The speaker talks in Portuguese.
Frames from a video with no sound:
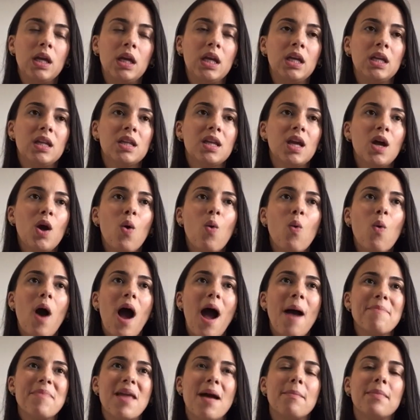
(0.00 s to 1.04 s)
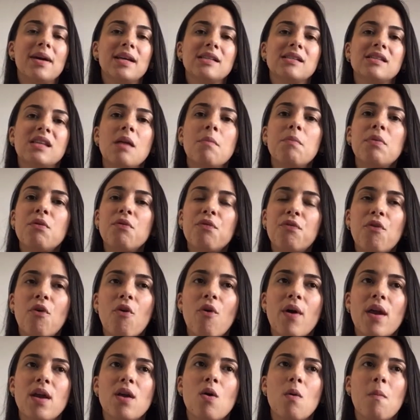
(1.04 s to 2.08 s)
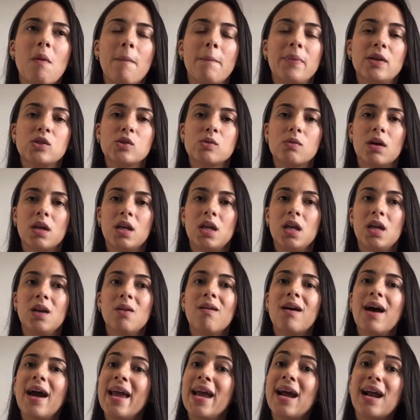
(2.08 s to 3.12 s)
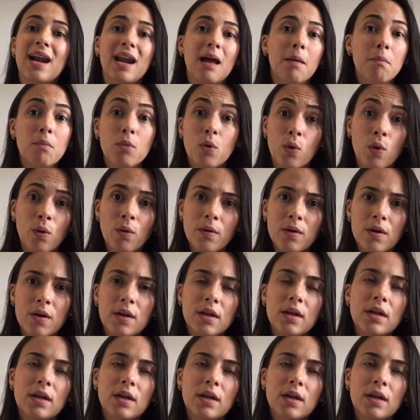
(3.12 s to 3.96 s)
Então a minha mãe sempre foi uma pessoa que nunca reclamou